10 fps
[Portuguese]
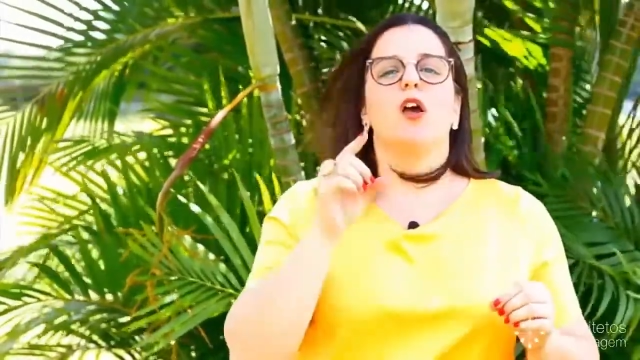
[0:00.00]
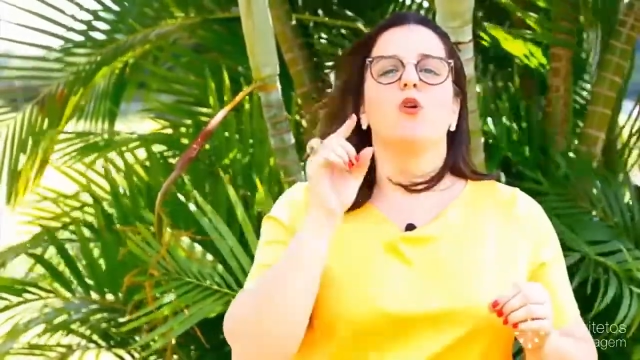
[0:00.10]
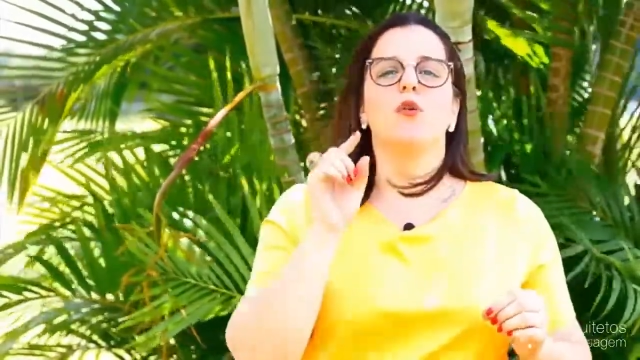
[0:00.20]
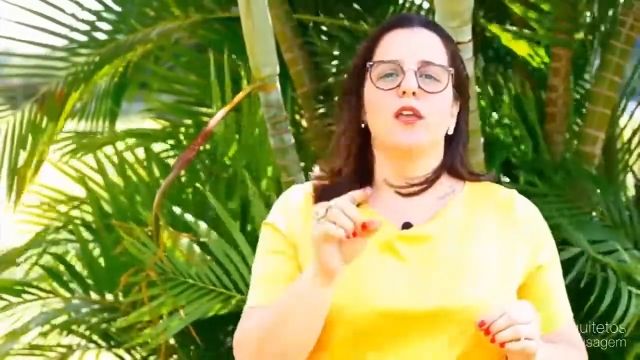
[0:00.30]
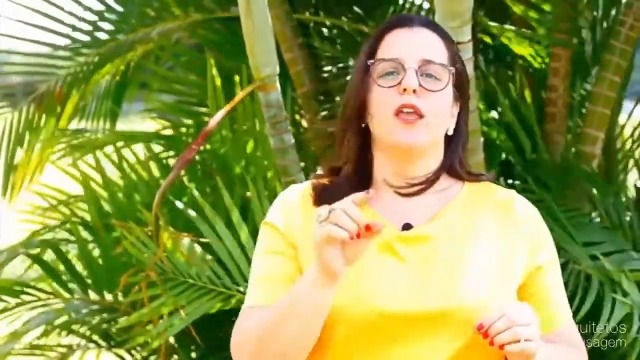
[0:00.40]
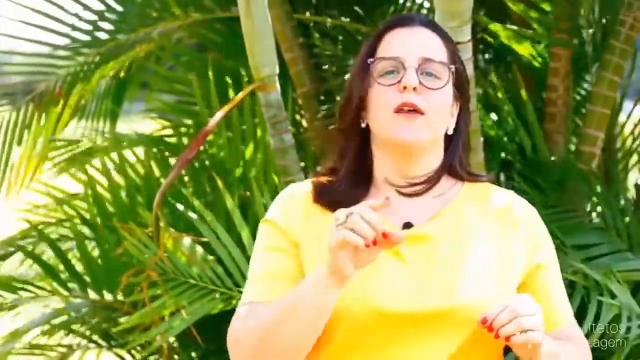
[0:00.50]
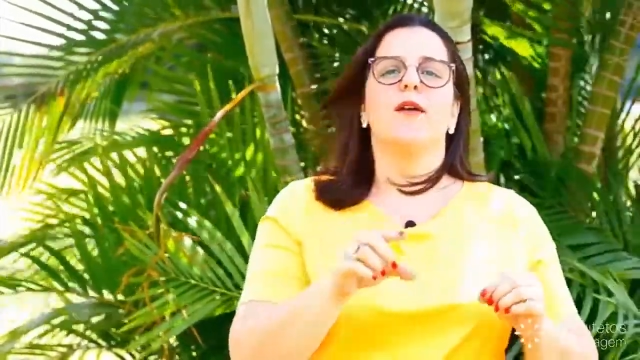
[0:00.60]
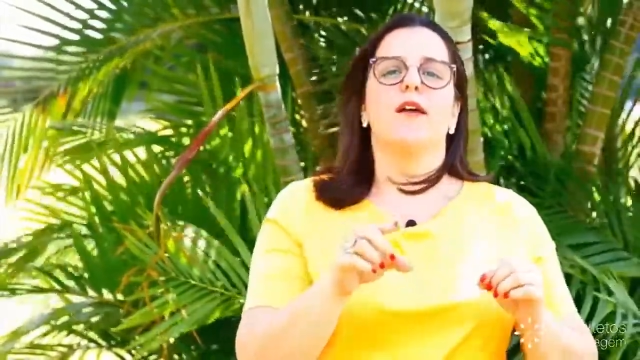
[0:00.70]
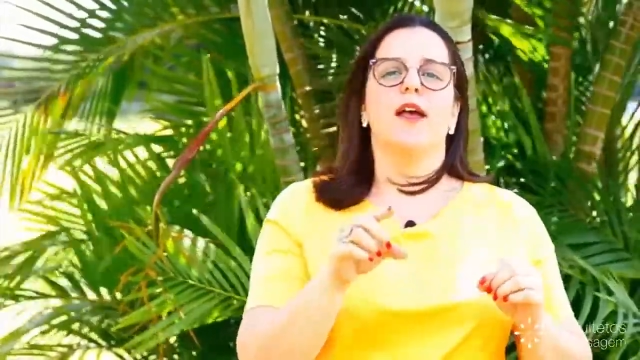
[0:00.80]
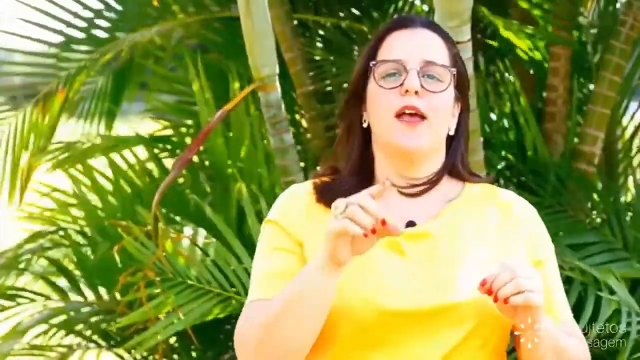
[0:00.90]
com que
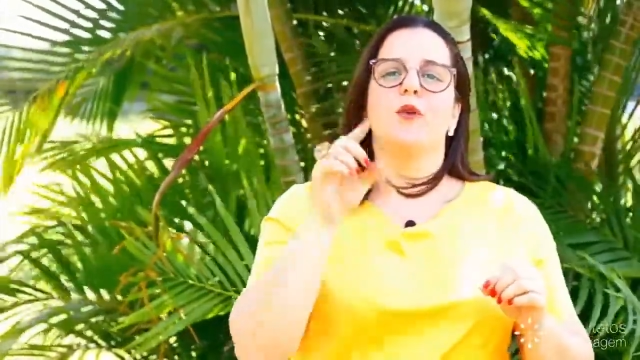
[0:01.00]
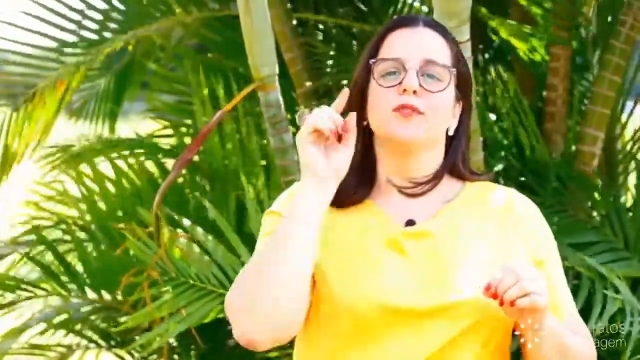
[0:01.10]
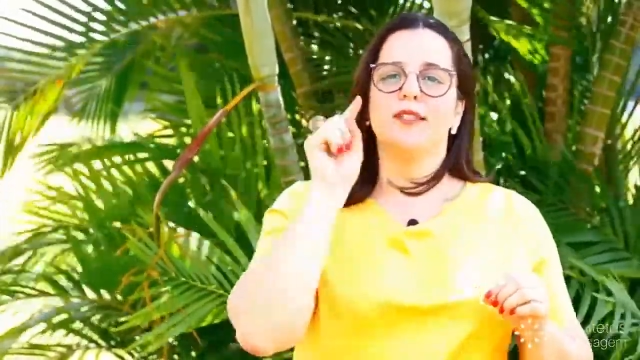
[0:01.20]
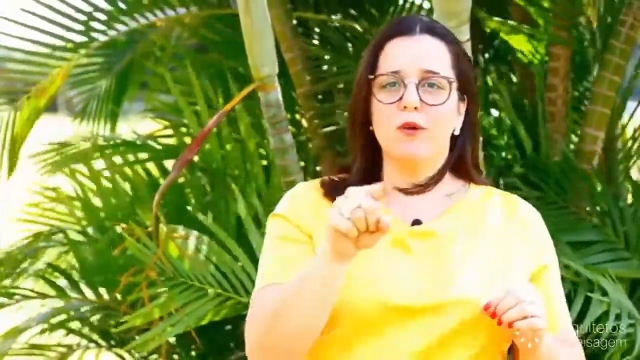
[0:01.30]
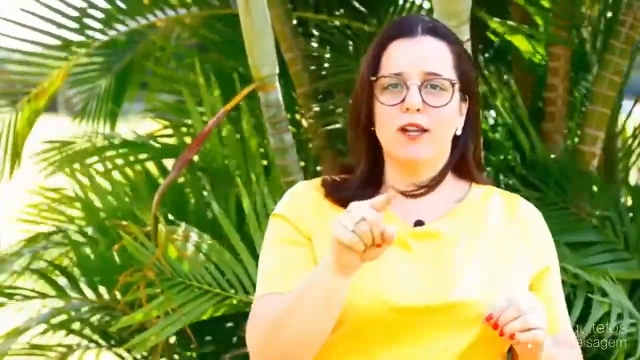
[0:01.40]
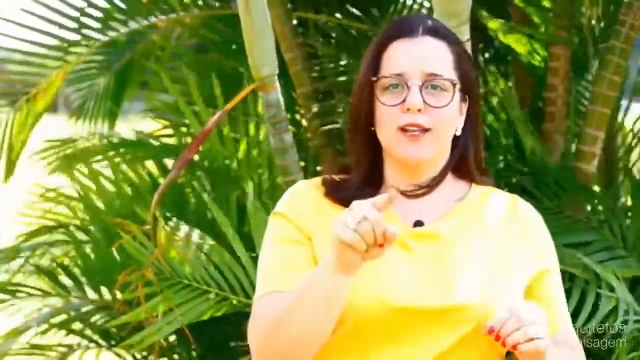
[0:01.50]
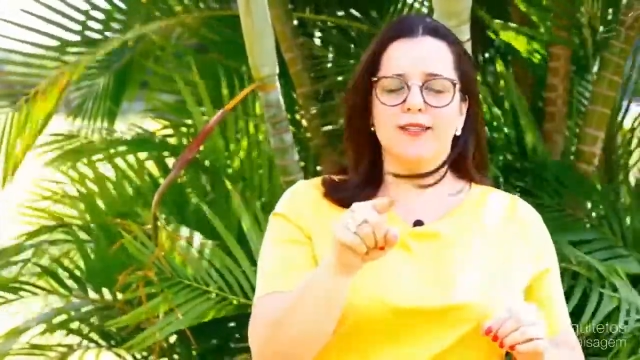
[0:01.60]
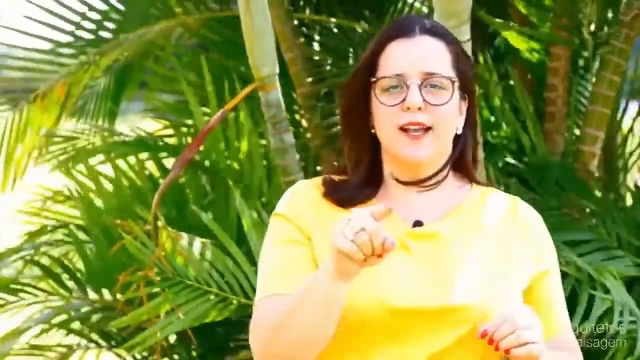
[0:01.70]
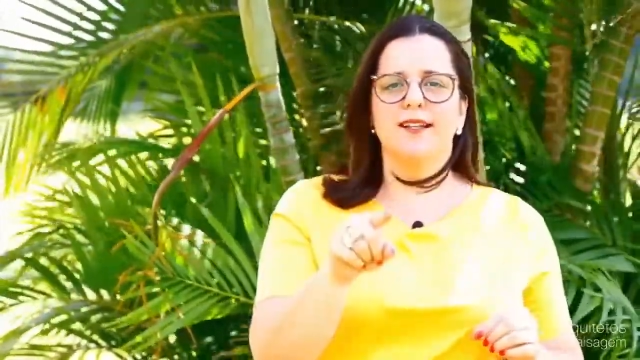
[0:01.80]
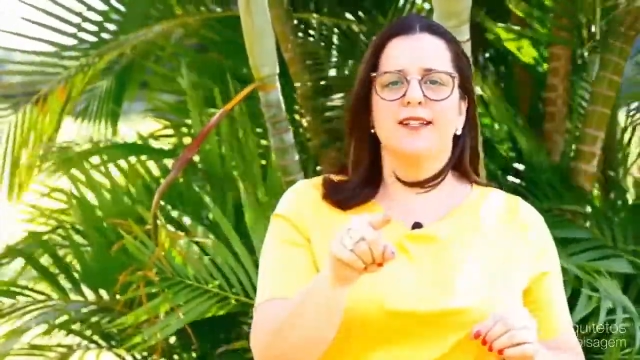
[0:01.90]
é, o seu
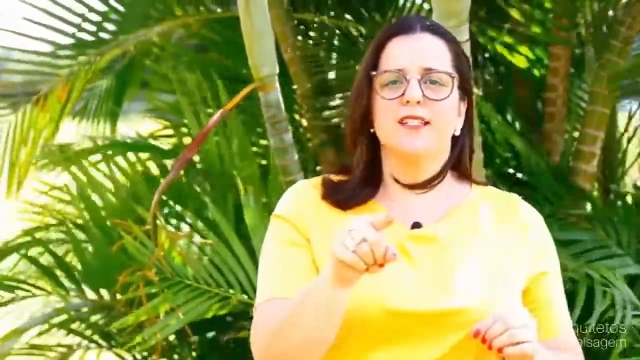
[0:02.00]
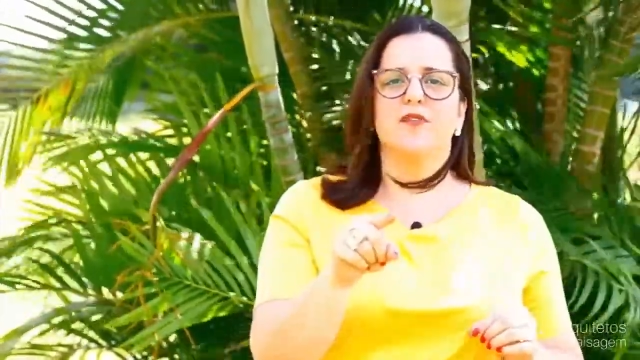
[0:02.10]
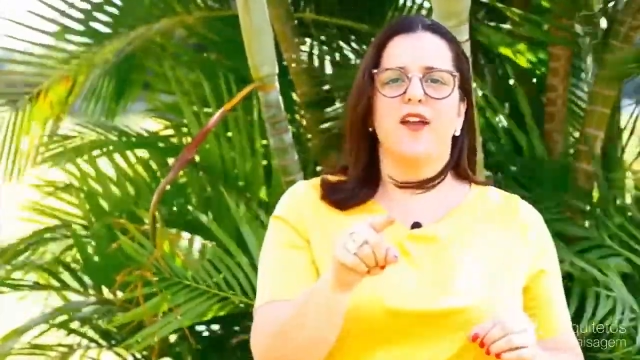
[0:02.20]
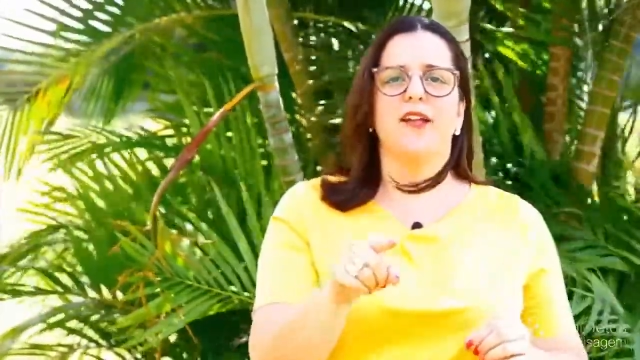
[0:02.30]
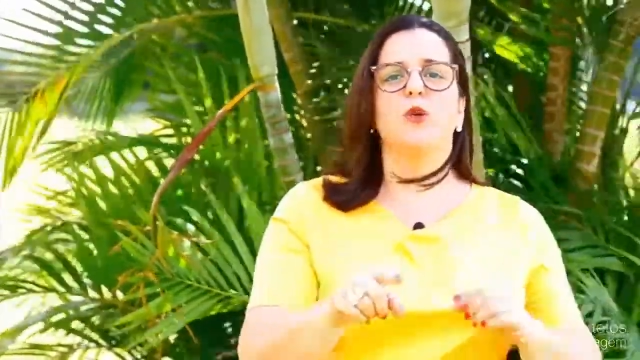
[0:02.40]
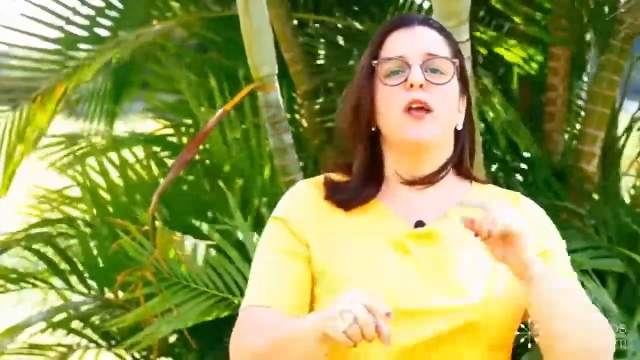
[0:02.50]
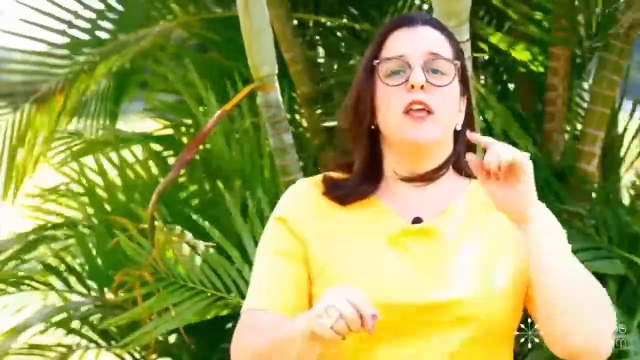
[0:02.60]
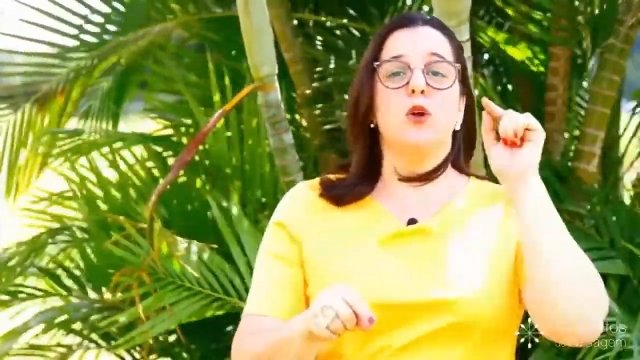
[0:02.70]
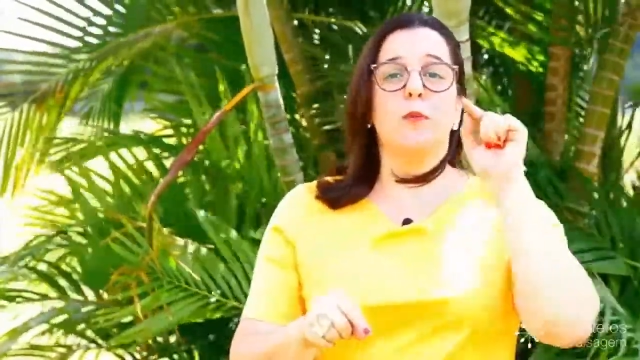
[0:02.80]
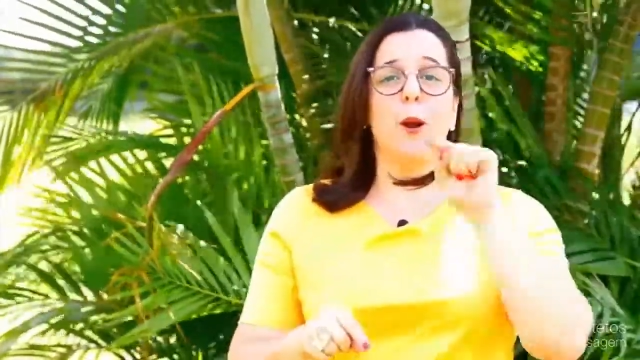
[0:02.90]
cliente saia satisfeito
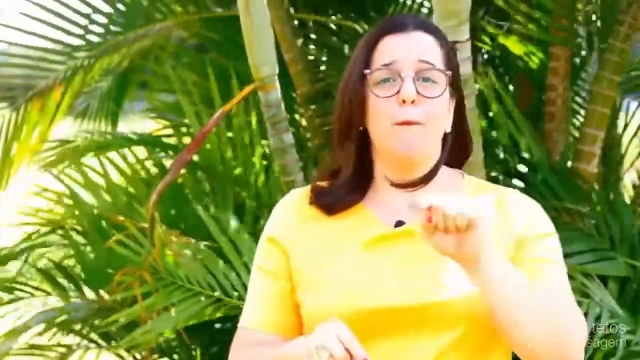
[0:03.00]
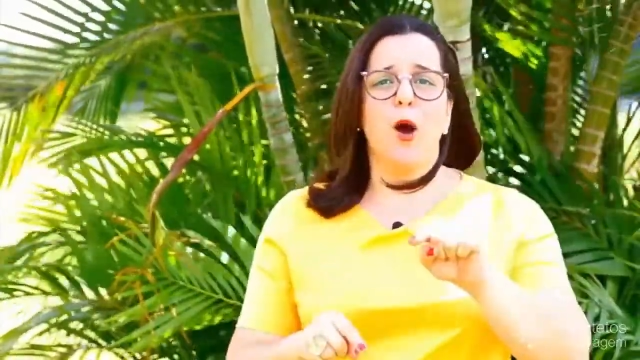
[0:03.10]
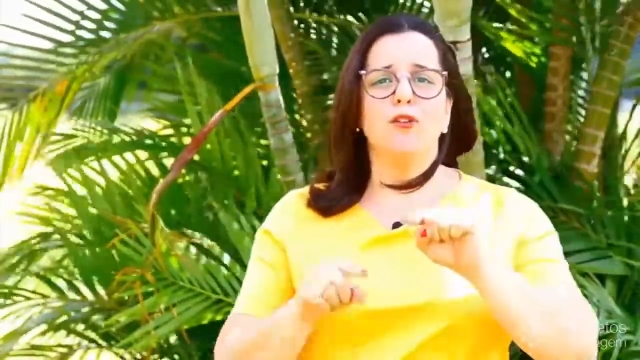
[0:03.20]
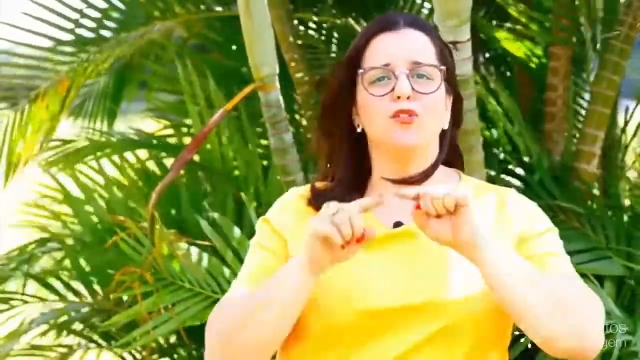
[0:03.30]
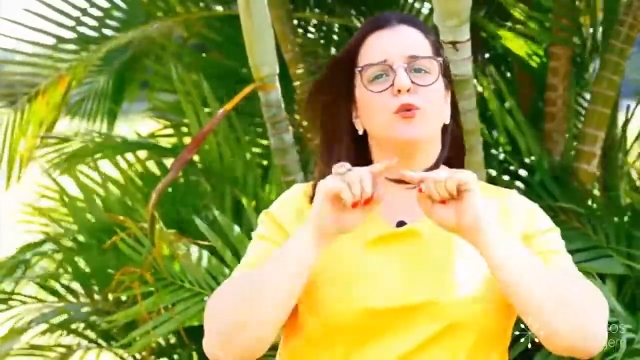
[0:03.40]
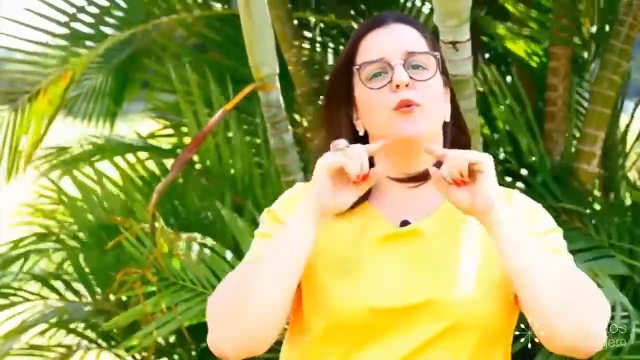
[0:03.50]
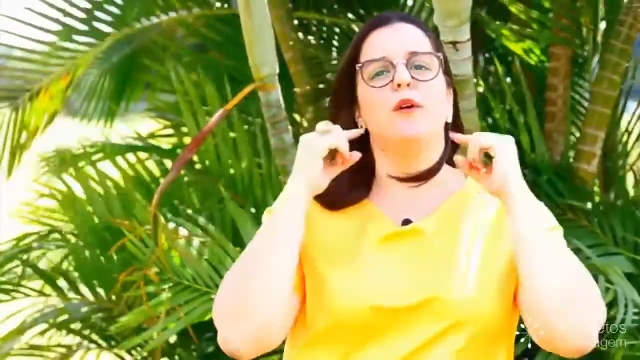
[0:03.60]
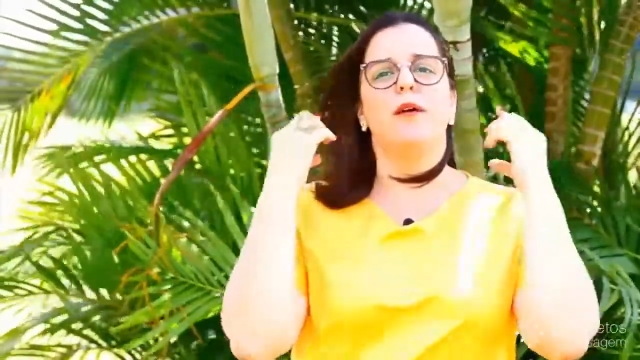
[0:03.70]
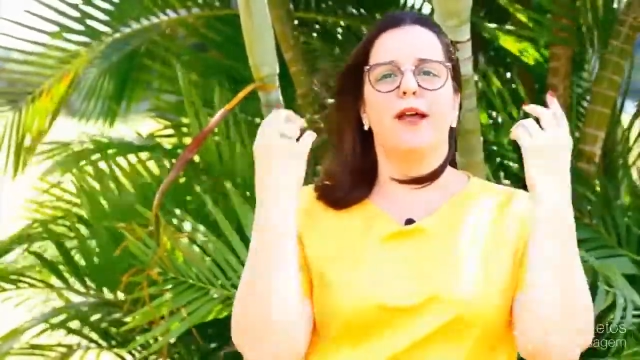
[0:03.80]
e o propósito